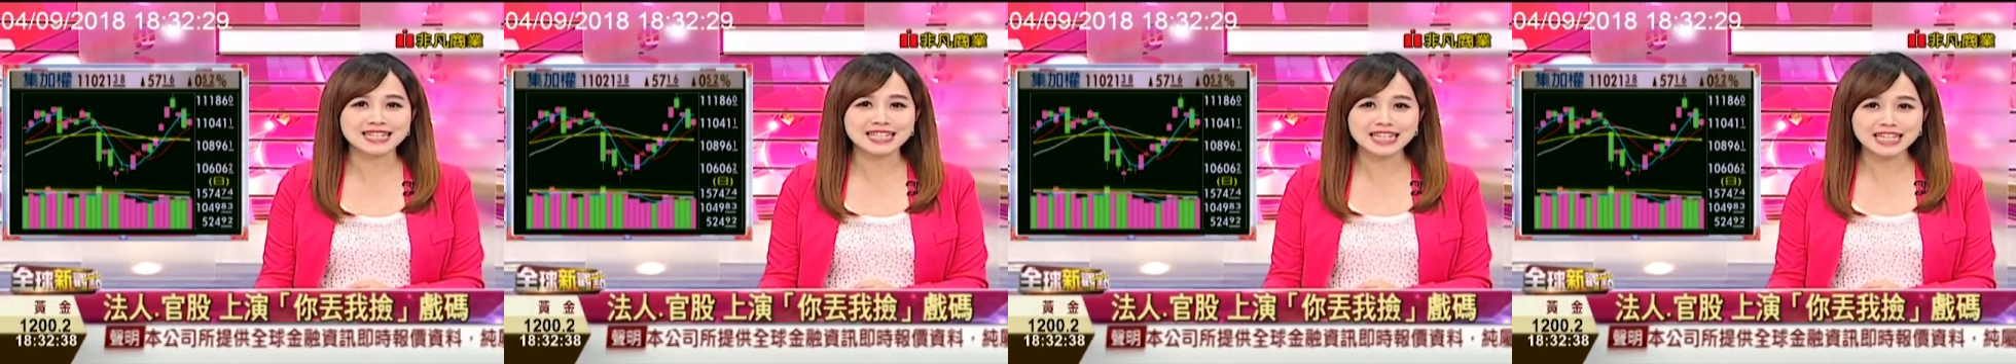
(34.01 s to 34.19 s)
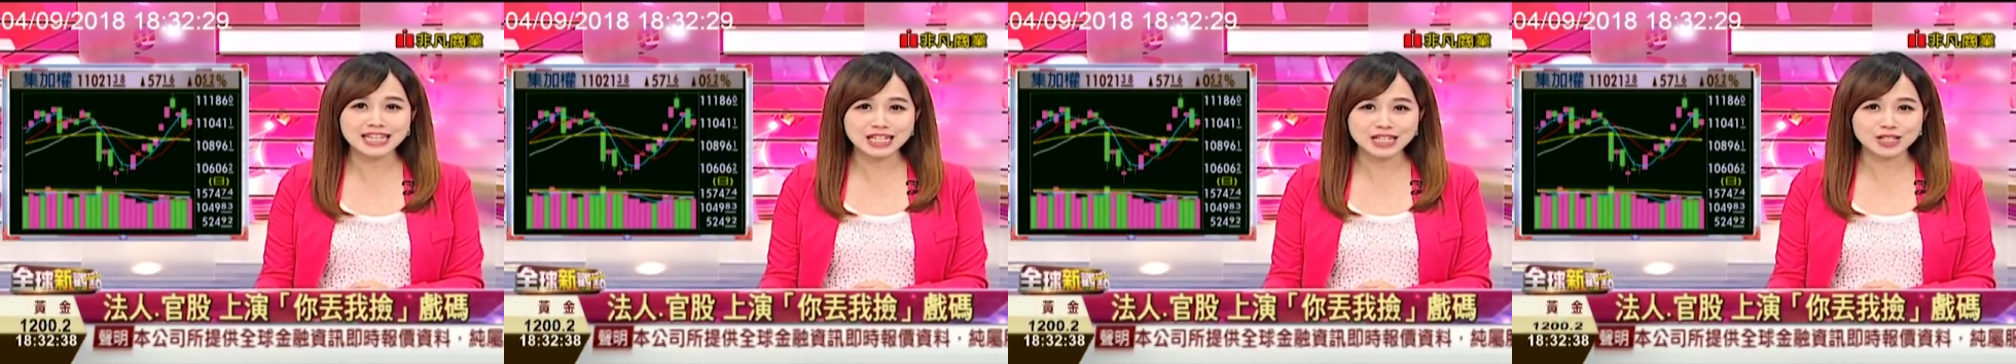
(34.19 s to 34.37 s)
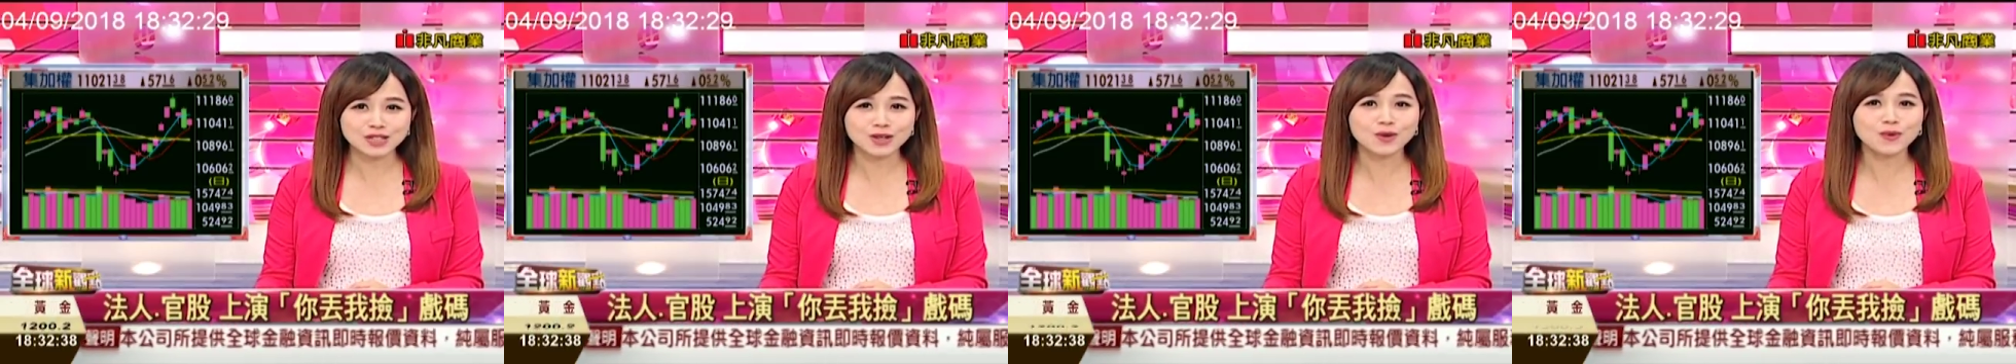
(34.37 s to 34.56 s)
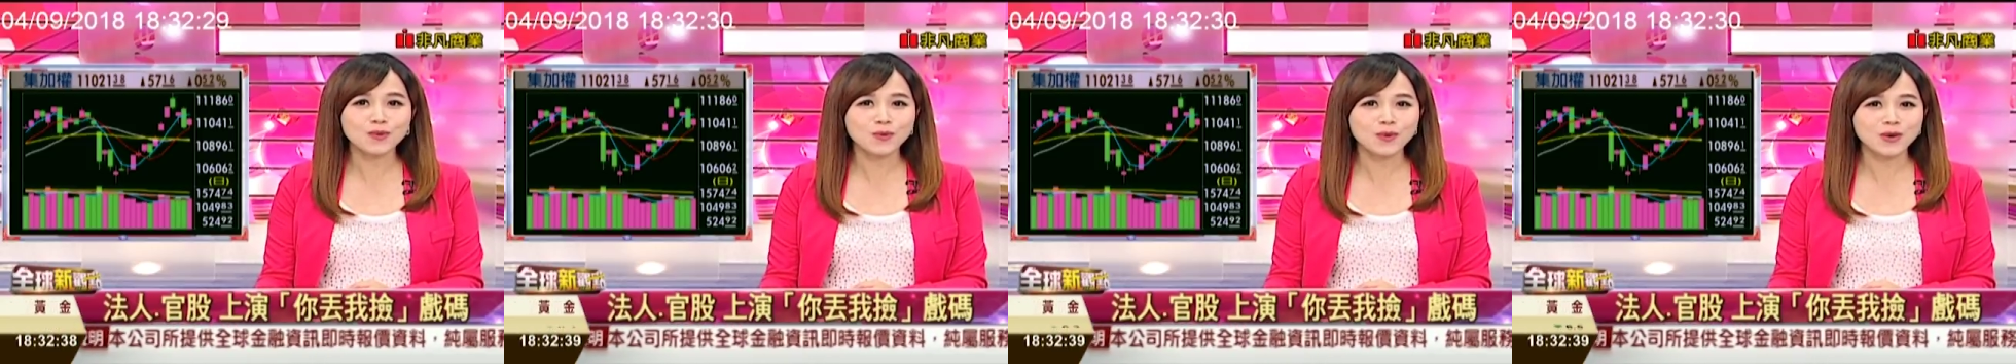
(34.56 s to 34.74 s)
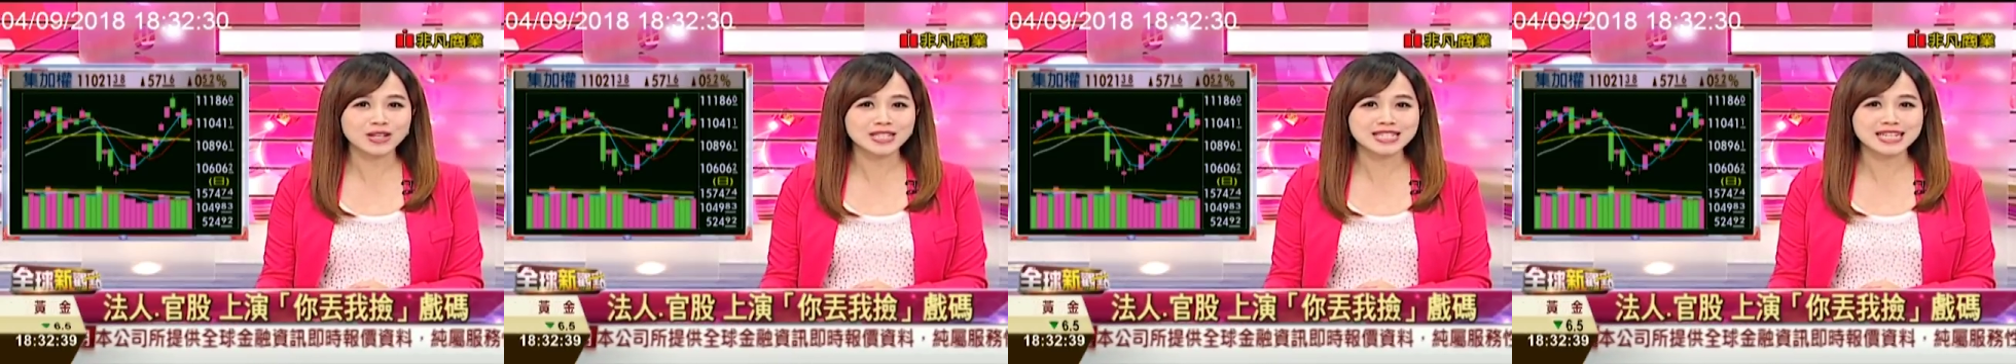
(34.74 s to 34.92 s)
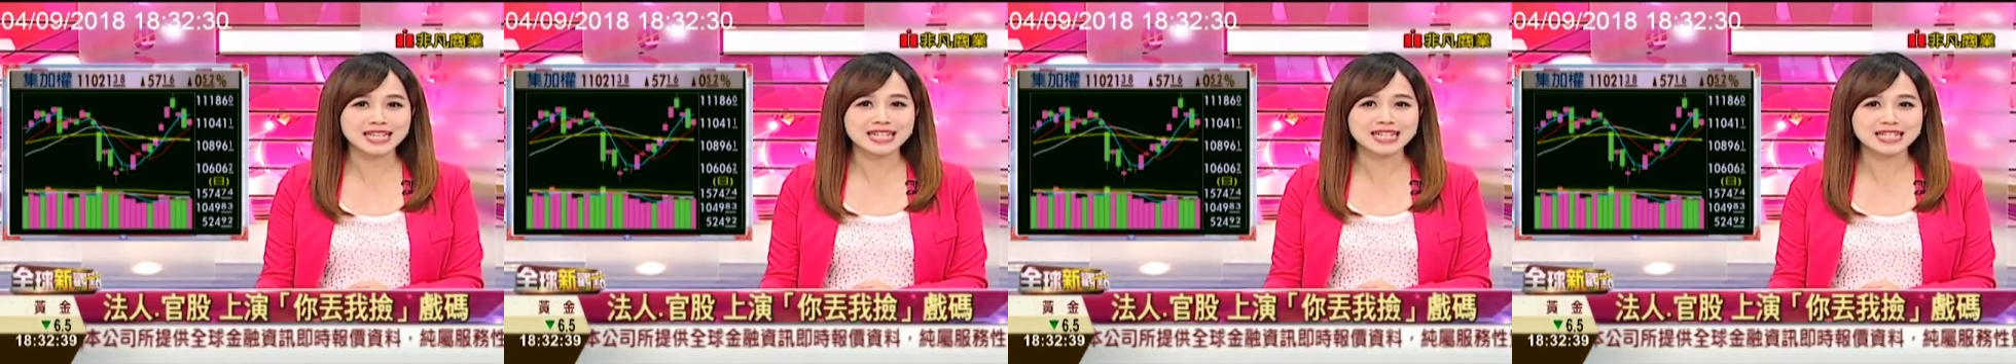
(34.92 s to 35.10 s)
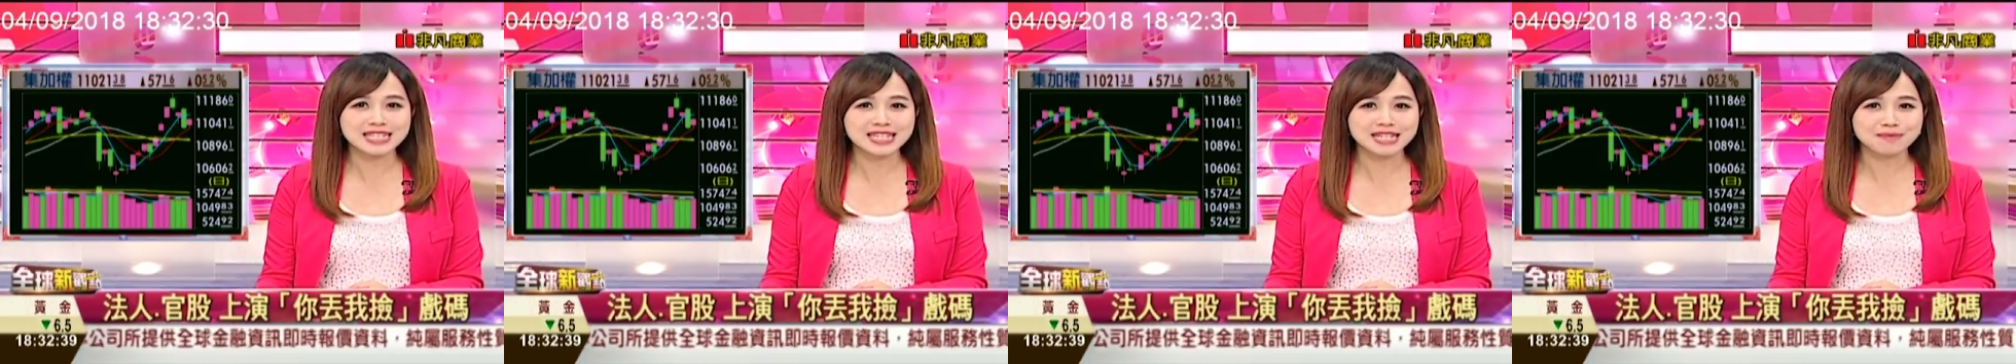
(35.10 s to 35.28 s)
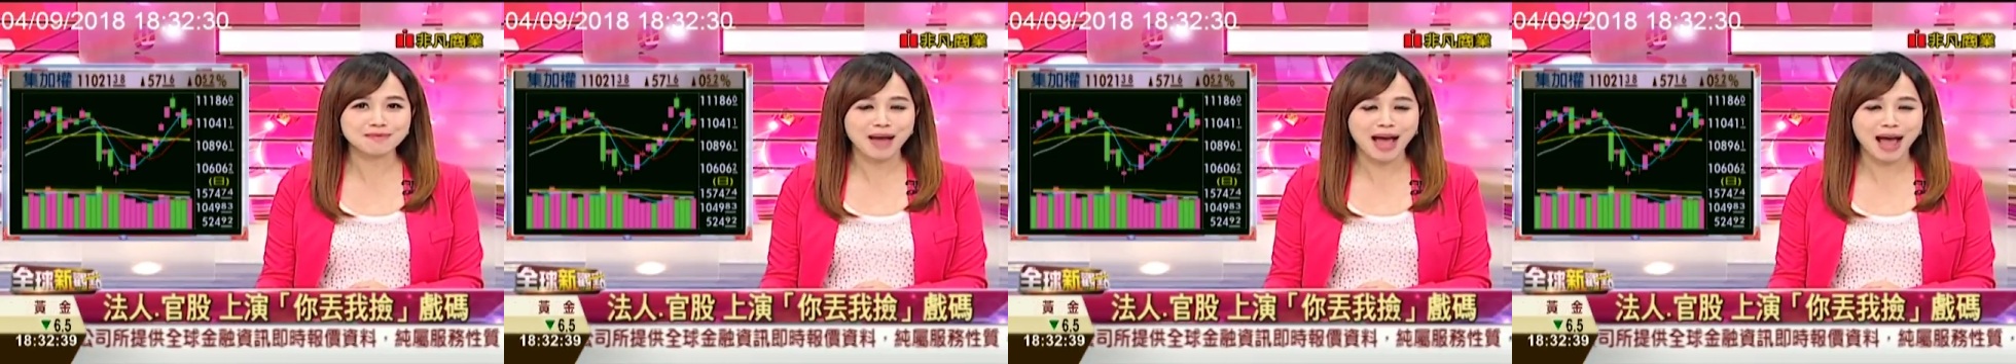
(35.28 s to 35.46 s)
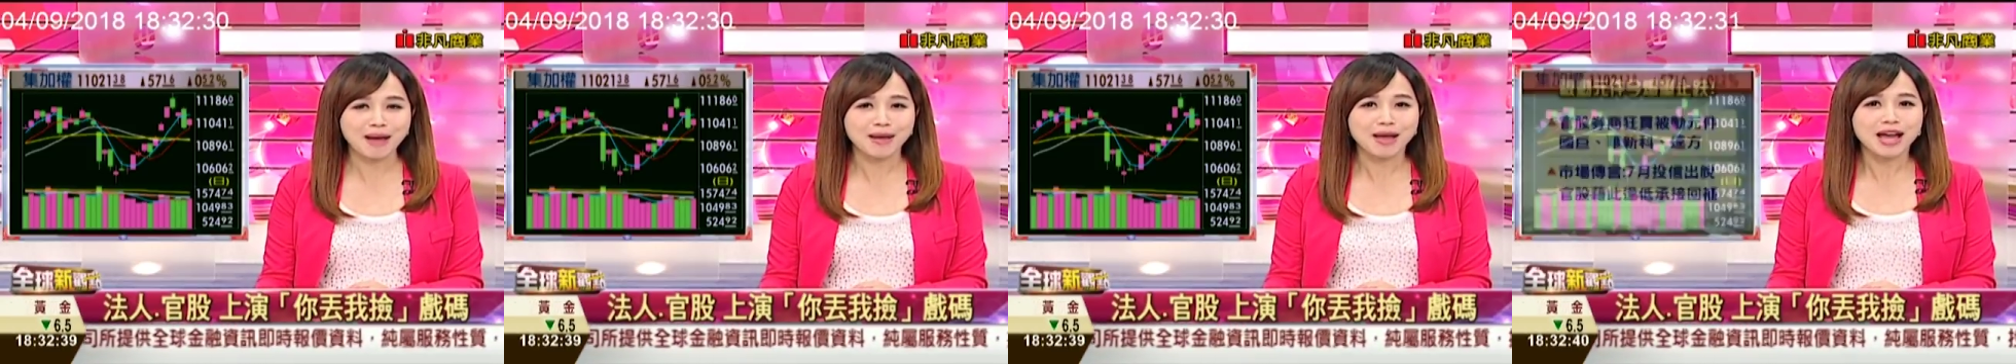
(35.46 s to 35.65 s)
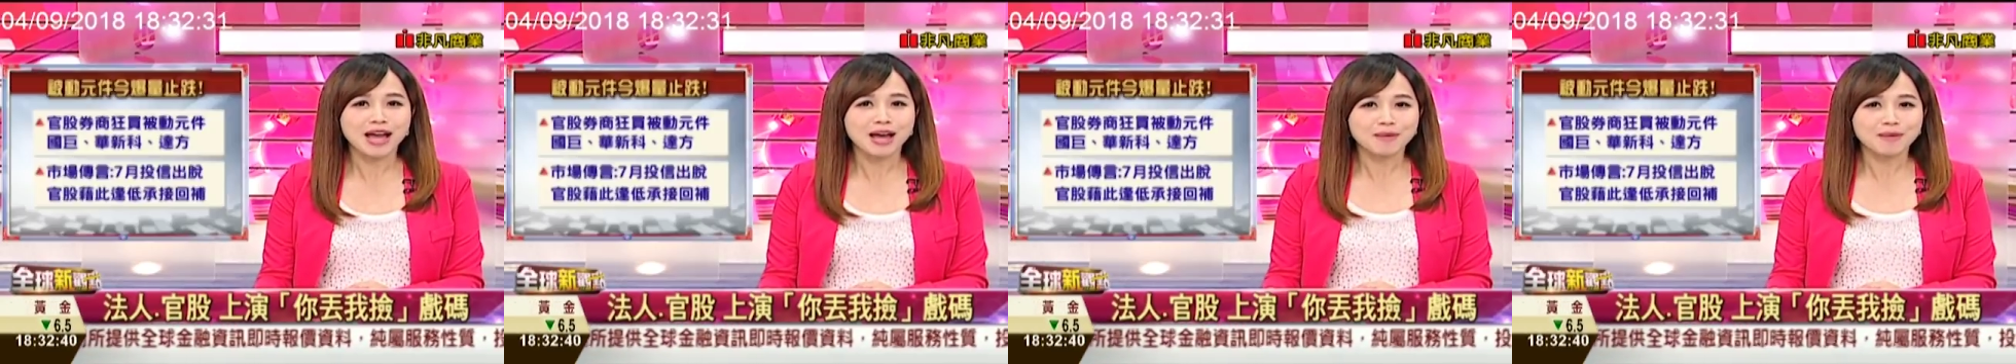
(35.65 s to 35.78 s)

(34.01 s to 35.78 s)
你丢我捡的戏码。